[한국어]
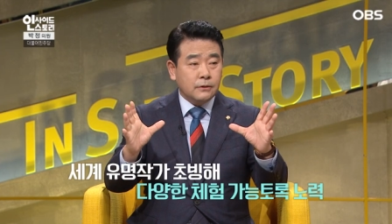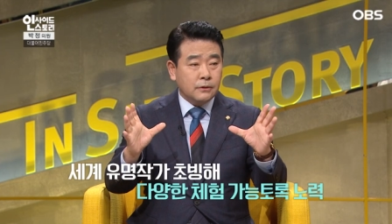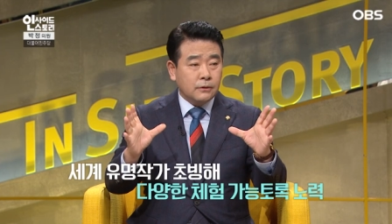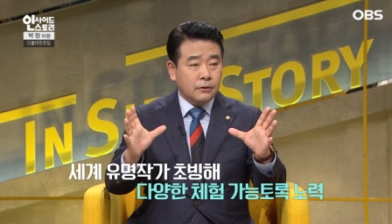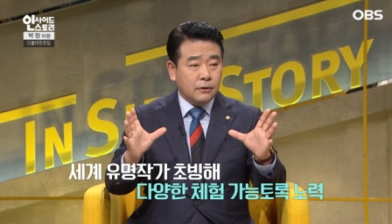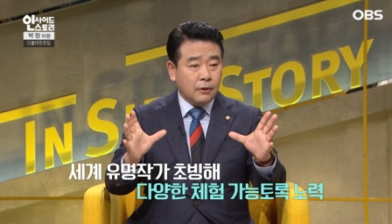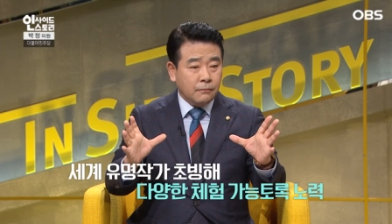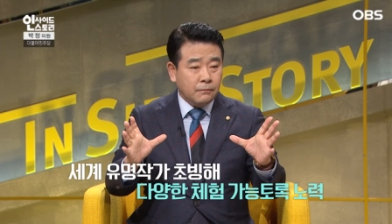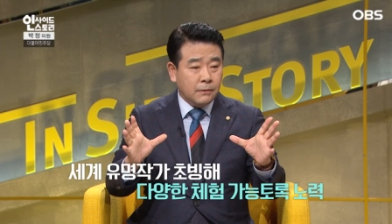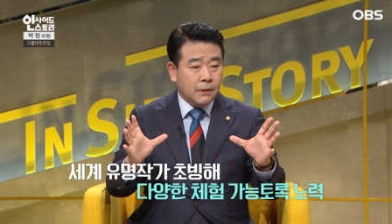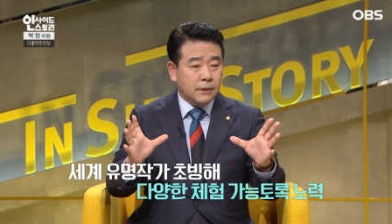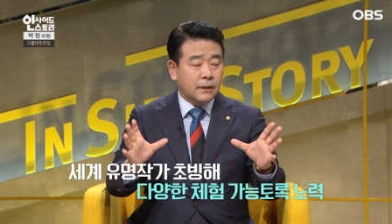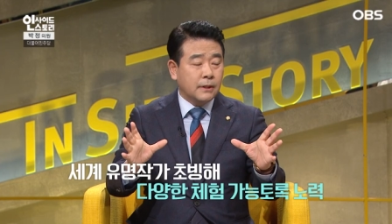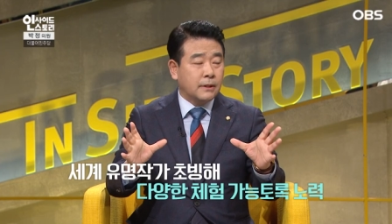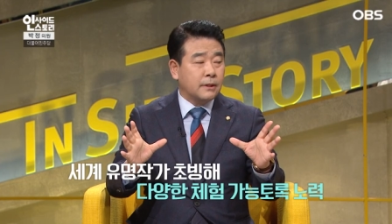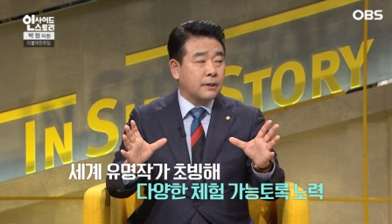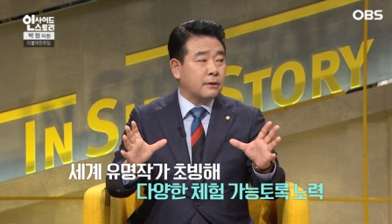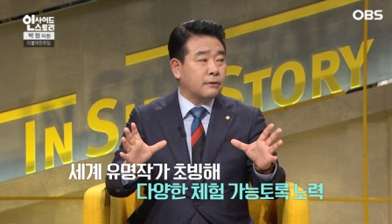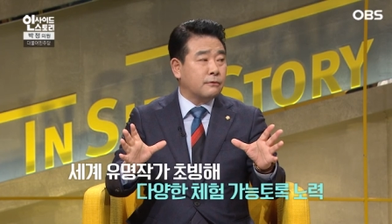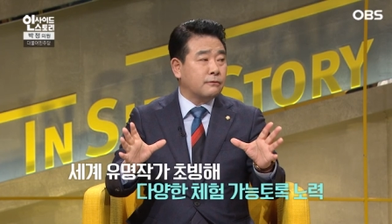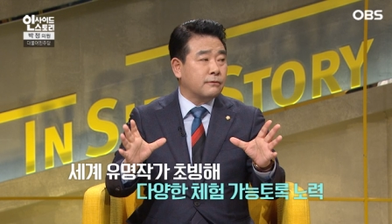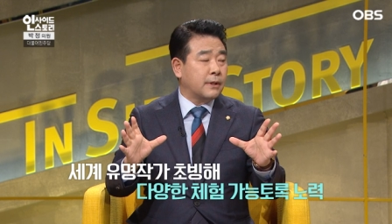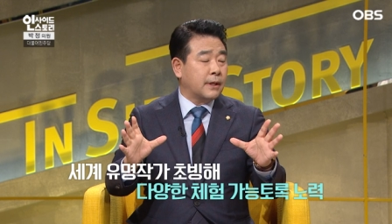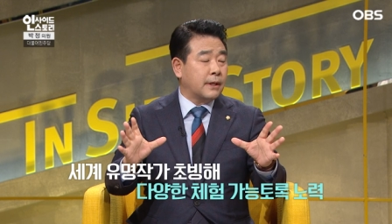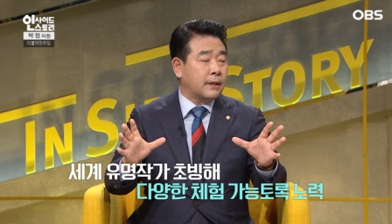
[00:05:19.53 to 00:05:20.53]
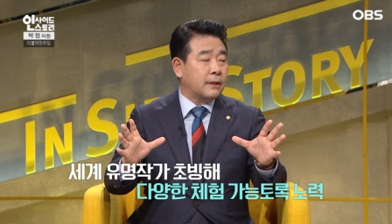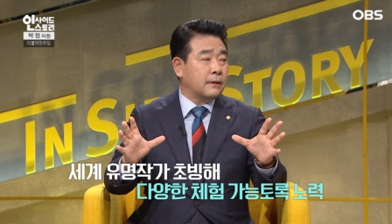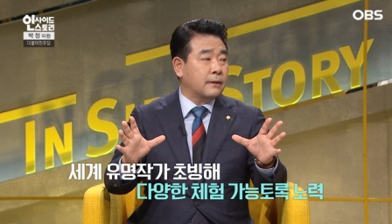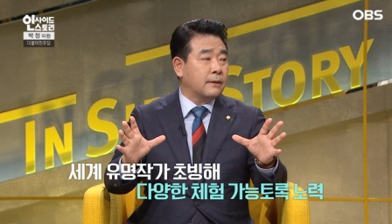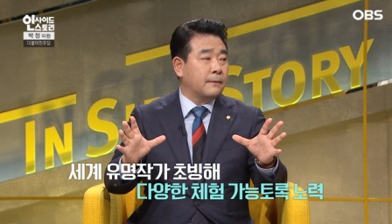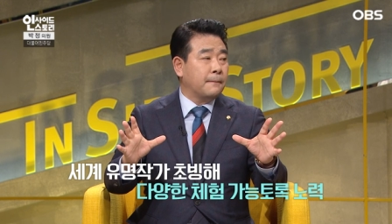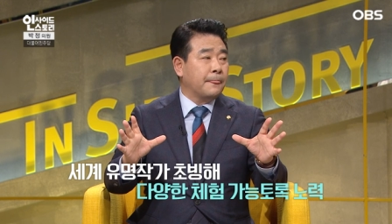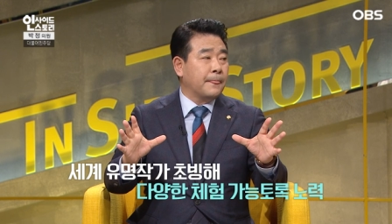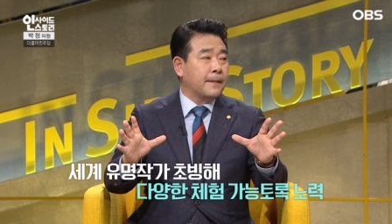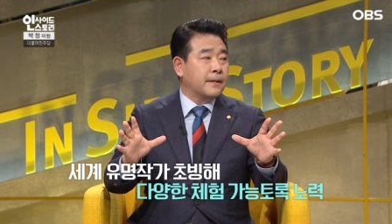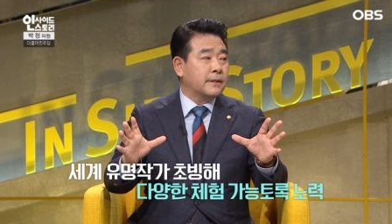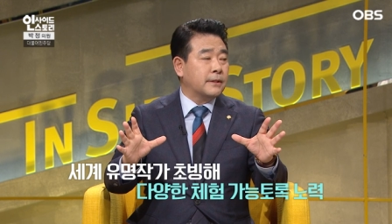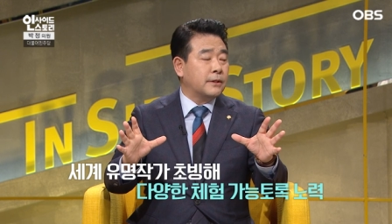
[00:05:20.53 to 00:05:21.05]
정말 제대로 된
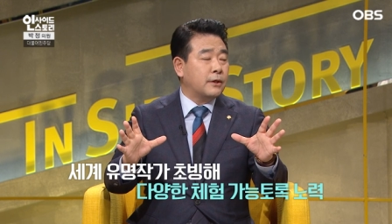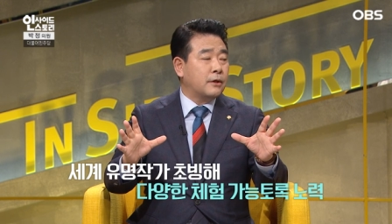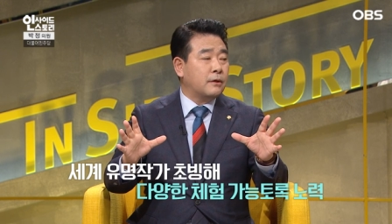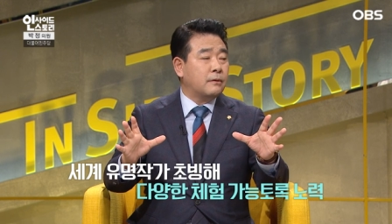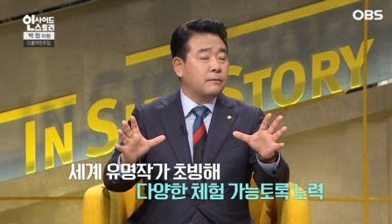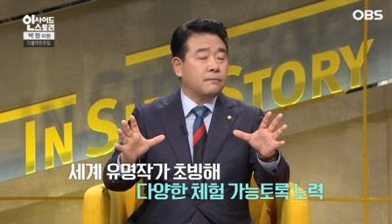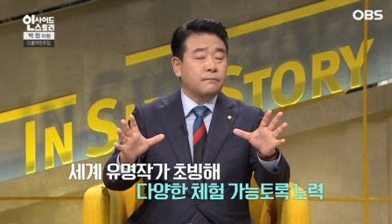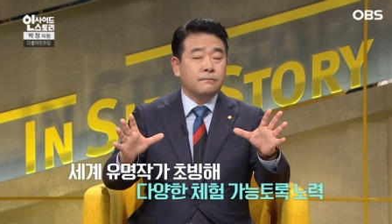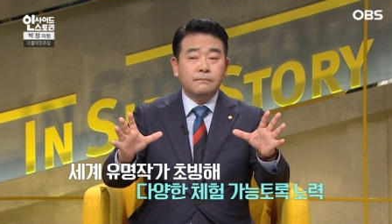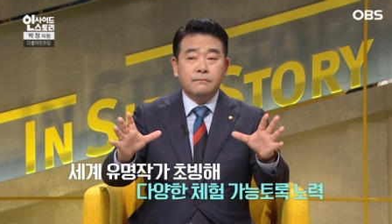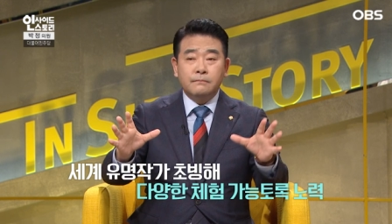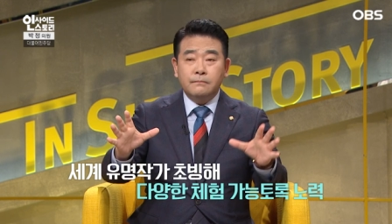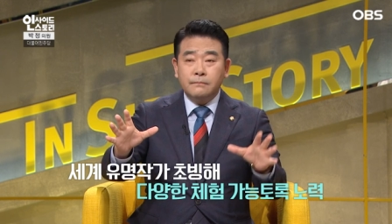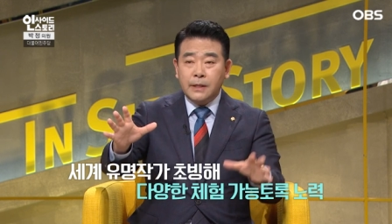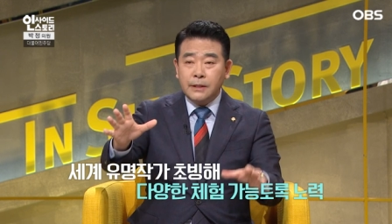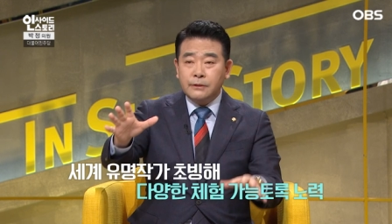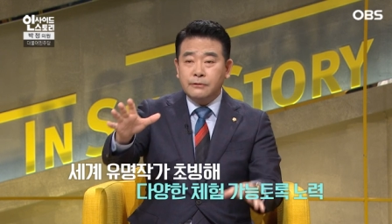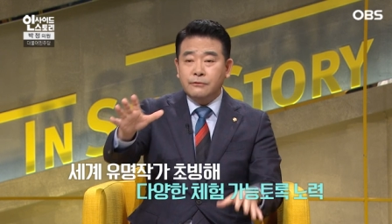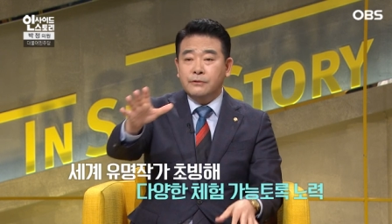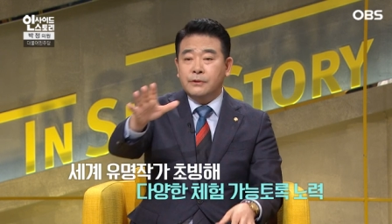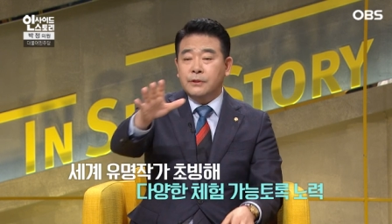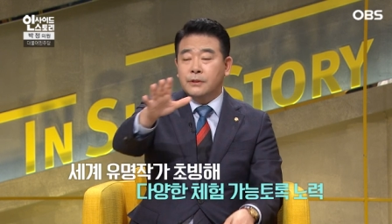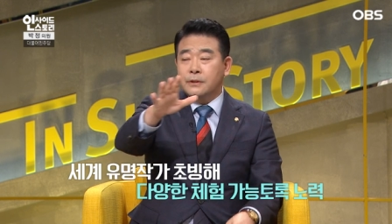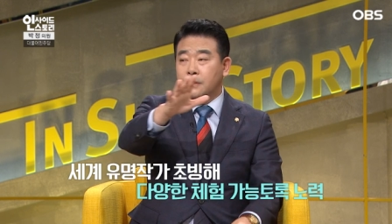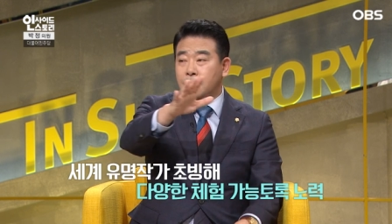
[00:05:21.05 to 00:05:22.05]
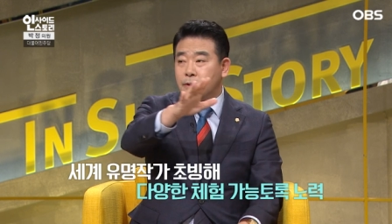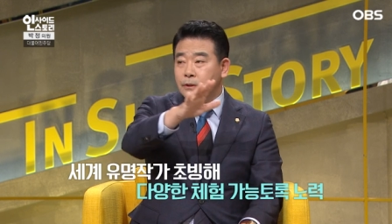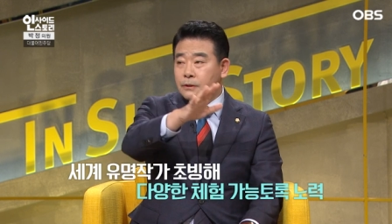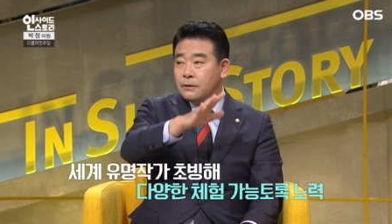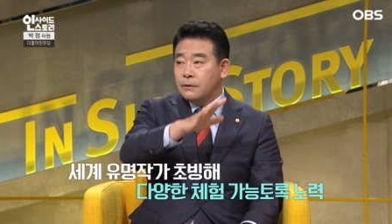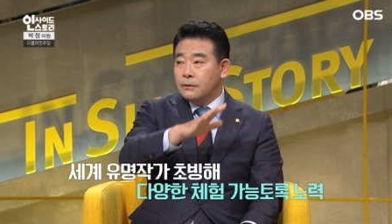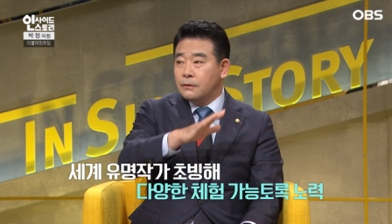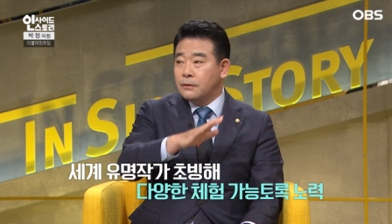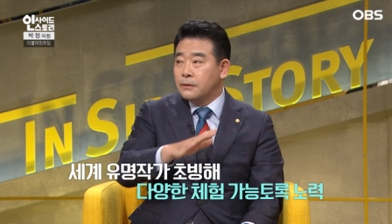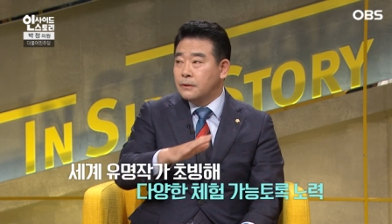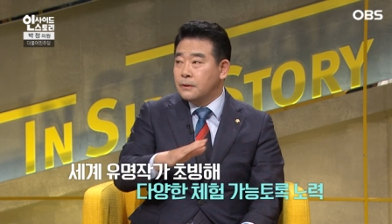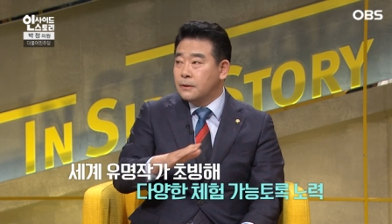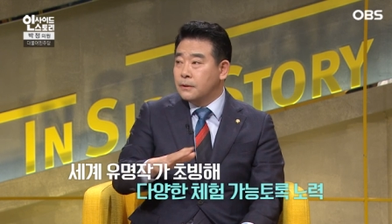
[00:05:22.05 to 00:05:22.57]
체험할 수 있는
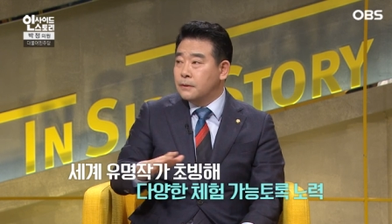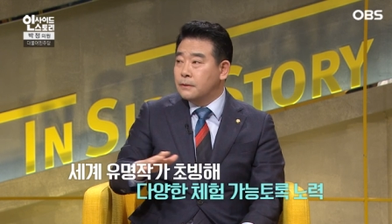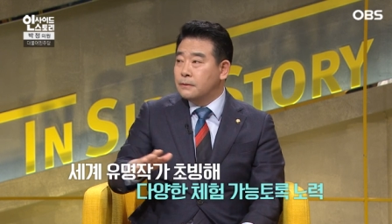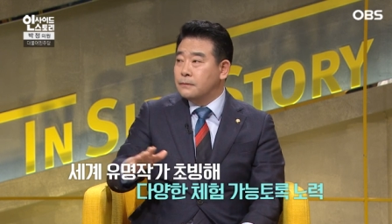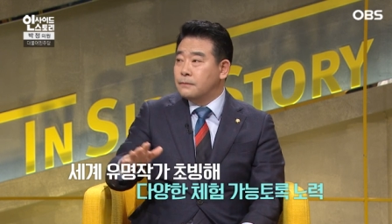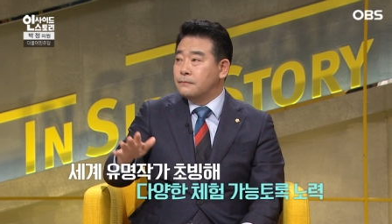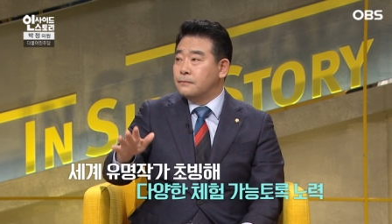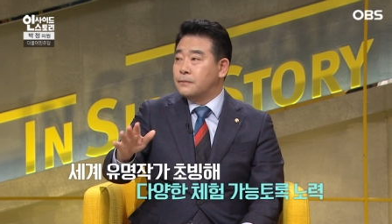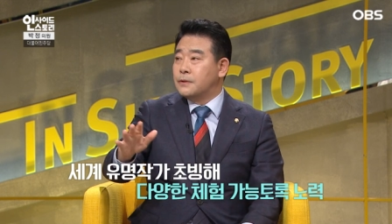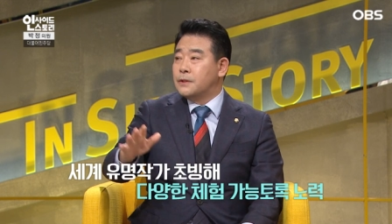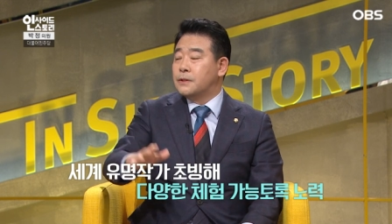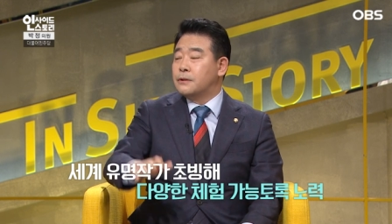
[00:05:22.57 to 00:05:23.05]
그런 음.